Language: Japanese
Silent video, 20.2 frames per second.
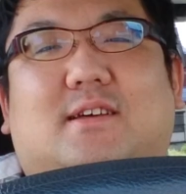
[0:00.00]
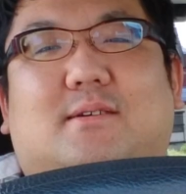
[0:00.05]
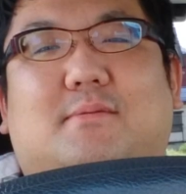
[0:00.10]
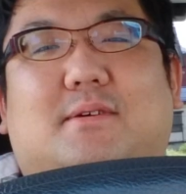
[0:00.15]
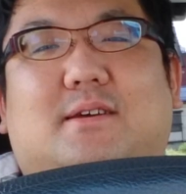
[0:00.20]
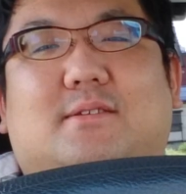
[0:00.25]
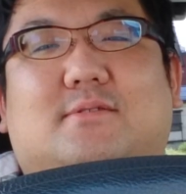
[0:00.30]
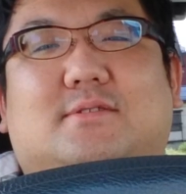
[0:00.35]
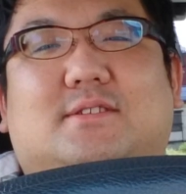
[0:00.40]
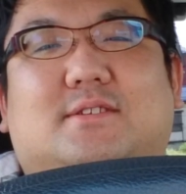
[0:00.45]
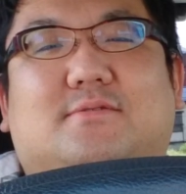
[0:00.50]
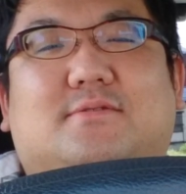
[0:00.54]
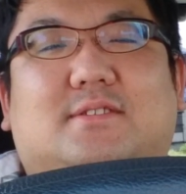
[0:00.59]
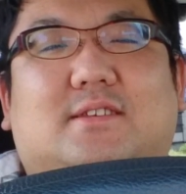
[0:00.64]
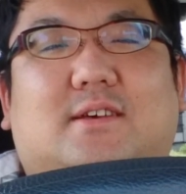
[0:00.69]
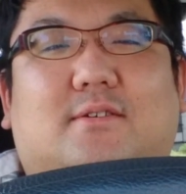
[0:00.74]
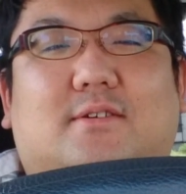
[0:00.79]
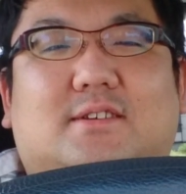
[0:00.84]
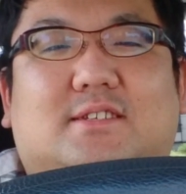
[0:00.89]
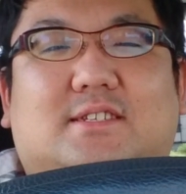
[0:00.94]
名前としてふ
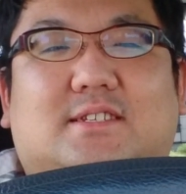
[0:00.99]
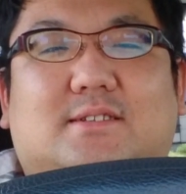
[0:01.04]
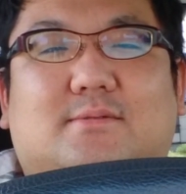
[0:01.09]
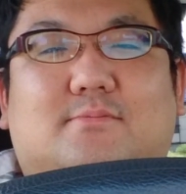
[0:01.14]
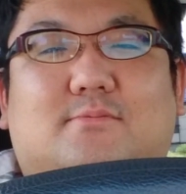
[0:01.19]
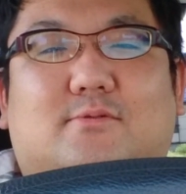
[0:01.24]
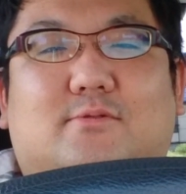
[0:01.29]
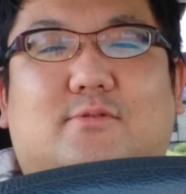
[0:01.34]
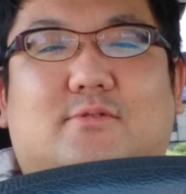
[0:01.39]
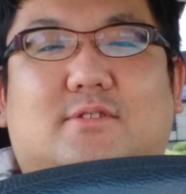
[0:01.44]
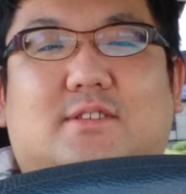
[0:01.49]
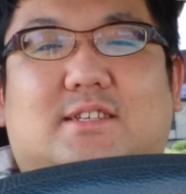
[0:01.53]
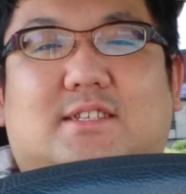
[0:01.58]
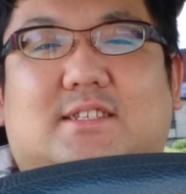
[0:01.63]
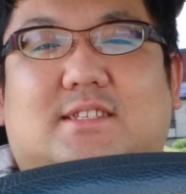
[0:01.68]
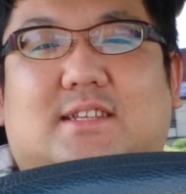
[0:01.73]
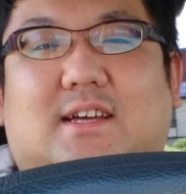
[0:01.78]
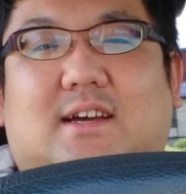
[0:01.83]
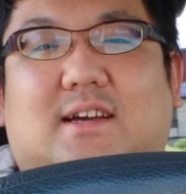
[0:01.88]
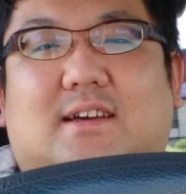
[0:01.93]
さわしいものに
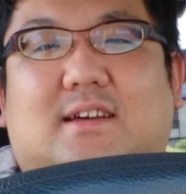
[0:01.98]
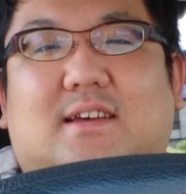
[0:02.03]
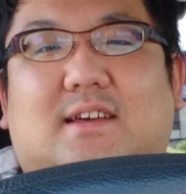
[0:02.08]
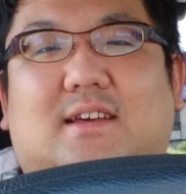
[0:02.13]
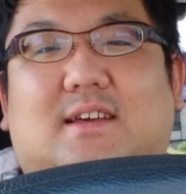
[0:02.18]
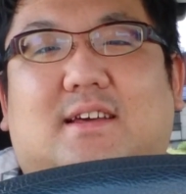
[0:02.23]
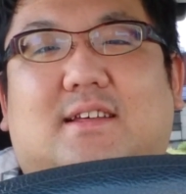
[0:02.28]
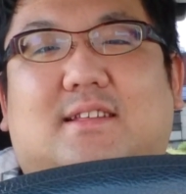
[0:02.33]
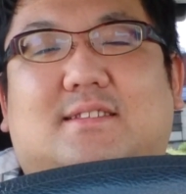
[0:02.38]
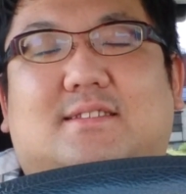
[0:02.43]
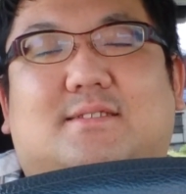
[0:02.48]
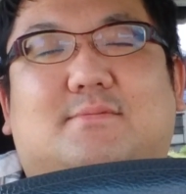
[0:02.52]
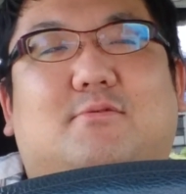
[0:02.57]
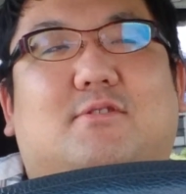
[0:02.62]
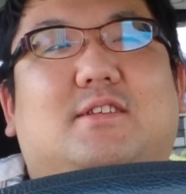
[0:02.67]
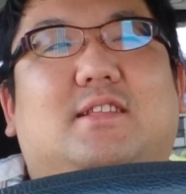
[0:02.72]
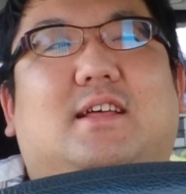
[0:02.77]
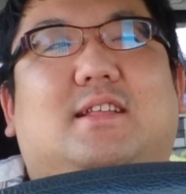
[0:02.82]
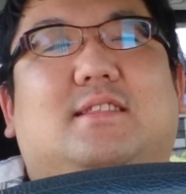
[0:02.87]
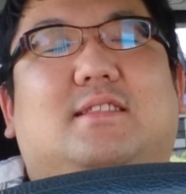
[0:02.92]
したつ
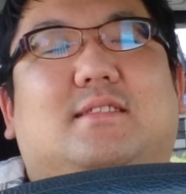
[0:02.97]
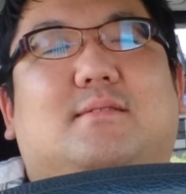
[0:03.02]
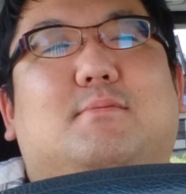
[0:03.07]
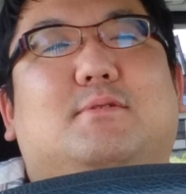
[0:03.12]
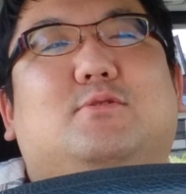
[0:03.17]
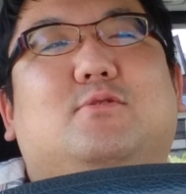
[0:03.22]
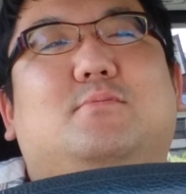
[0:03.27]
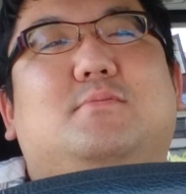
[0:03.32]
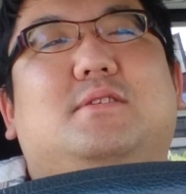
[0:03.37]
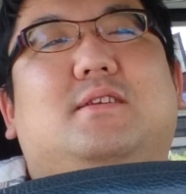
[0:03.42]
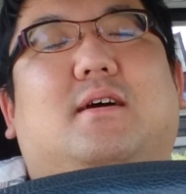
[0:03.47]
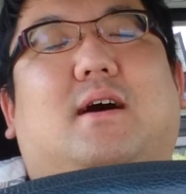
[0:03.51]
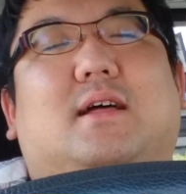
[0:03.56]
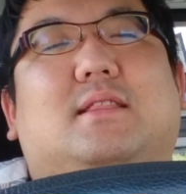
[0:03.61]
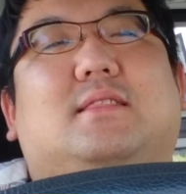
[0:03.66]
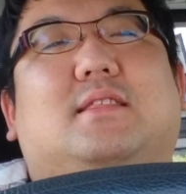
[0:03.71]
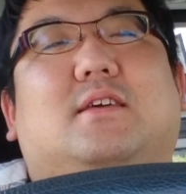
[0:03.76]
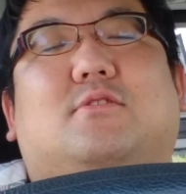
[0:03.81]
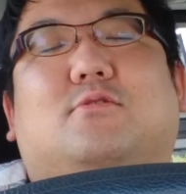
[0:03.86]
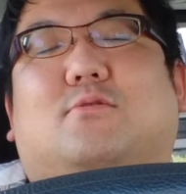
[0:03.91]
もりなんで、まあ、そういう意味では
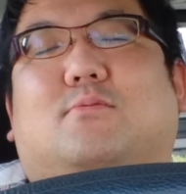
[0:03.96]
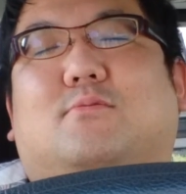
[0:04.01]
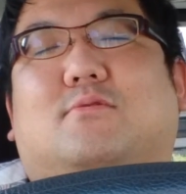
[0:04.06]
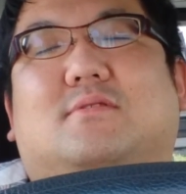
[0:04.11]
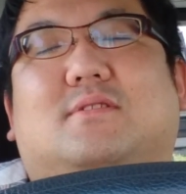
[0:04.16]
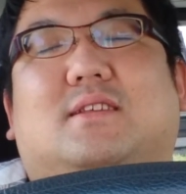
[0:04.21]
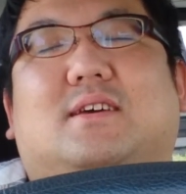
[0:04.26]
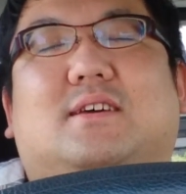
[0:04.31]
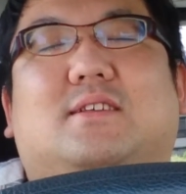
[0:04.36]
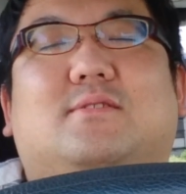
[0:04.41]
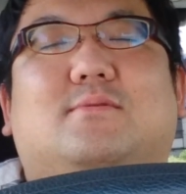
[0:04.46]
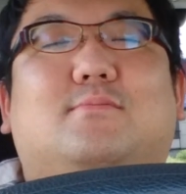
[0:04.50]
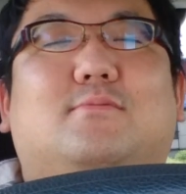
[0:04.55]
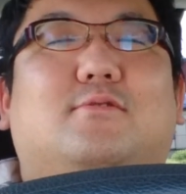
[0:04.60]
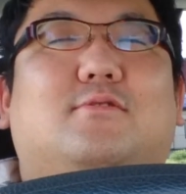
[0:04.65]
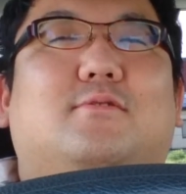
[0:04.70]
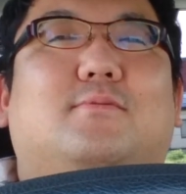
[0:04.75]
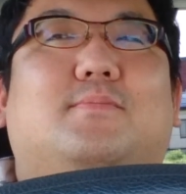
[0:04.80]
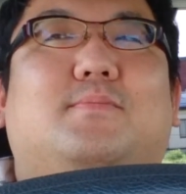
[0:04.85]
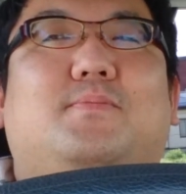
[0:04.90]
合ってると思うんだけど
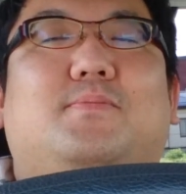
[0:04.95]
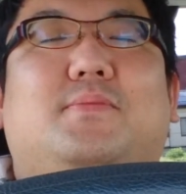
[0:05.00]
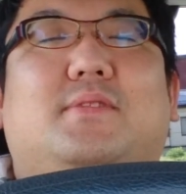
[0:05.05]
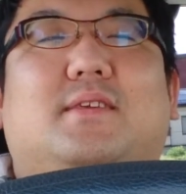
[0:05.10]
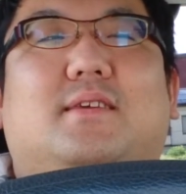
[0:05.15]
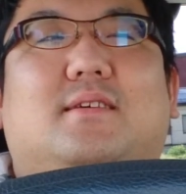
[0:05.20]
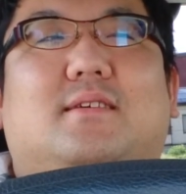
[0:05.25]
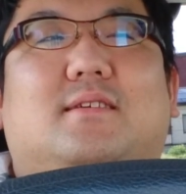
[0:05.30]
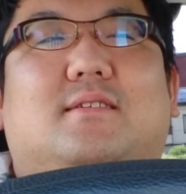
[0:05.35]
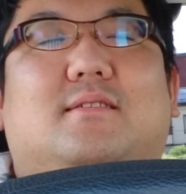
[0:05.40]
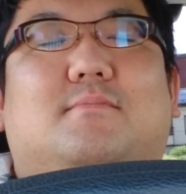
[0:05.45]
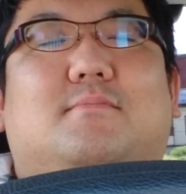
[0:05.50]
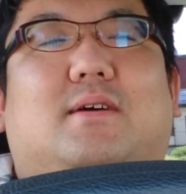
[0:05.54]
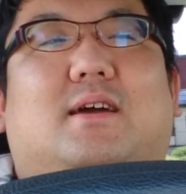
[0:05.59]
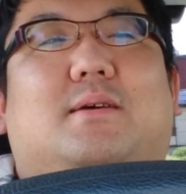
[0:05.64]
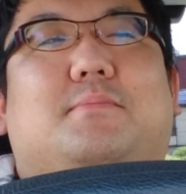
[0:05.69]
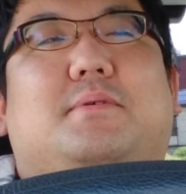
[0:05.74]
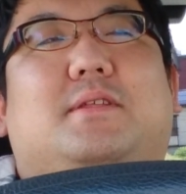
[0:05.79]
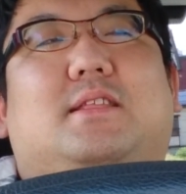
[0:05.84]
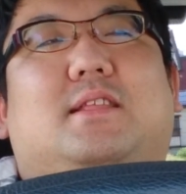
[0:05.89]
も、ま
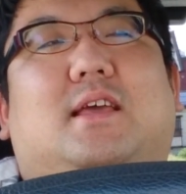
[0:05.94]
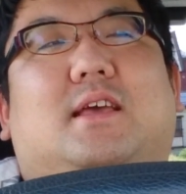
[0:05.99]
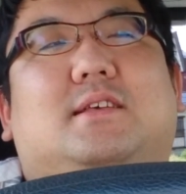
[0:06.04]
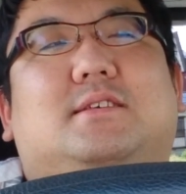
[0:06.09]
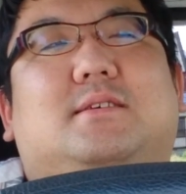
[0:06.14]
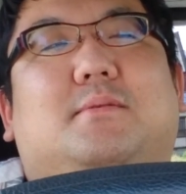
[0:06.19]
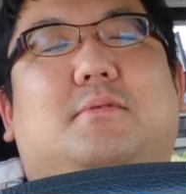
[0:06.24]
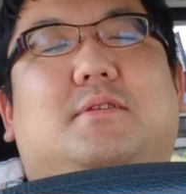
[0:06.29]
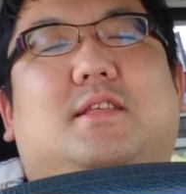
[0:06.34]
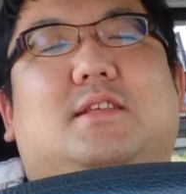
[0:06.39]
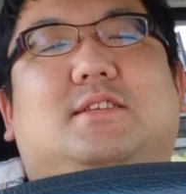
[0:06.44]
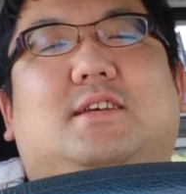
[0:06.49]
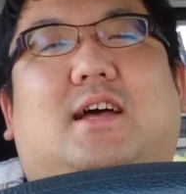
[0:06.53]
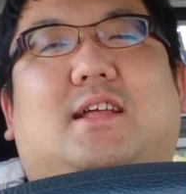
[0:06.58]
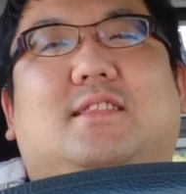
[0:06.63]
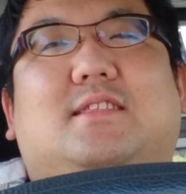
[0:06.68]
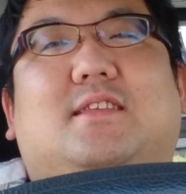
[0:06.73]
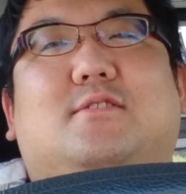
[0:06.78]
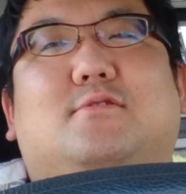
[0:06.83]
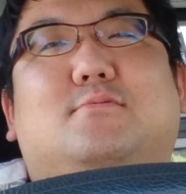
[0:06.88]
あやっぱりね、せめて
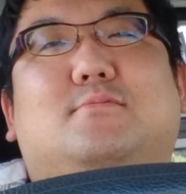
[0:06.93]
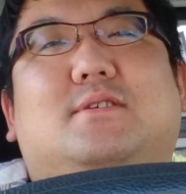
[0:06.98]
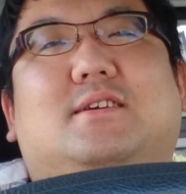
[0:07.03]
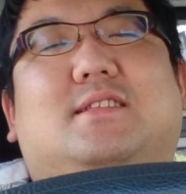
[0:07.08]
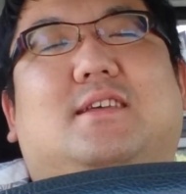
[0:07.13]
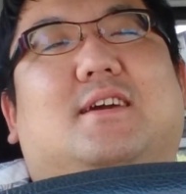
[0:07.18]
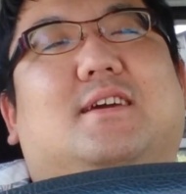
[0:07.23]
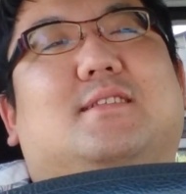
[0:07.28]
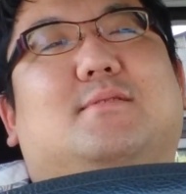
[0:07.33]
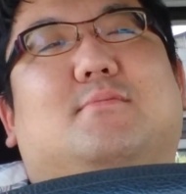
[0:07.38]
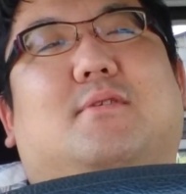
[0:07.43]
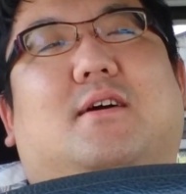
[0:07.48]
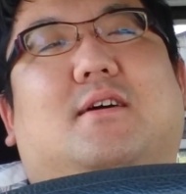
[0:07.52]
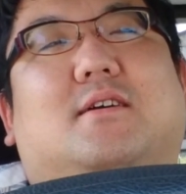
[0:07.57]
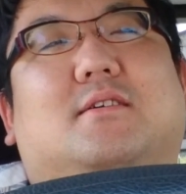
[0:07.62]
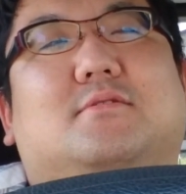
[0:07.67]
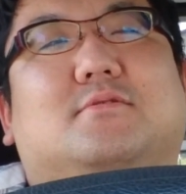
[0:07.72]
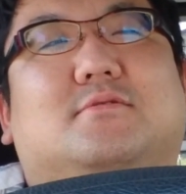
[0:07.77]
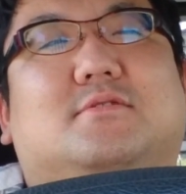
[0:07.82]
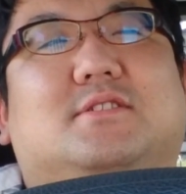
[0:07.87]
チャンネル名だけでも
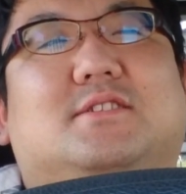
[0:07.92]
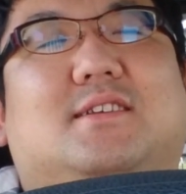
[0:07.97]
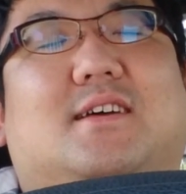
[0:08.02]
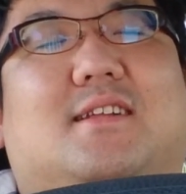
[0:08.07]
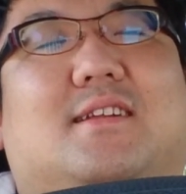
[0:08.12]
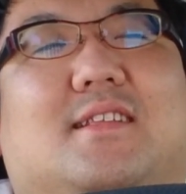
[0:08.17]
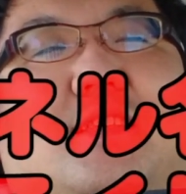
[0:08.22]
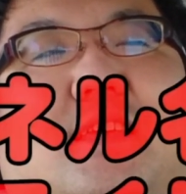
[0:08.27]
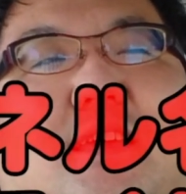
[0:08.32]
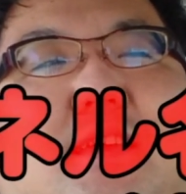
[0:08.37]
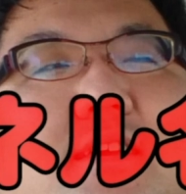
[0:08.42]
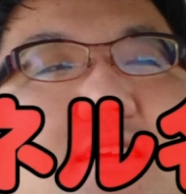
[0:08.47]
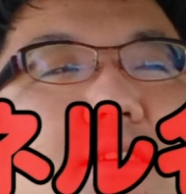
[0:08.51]
明るくしたらね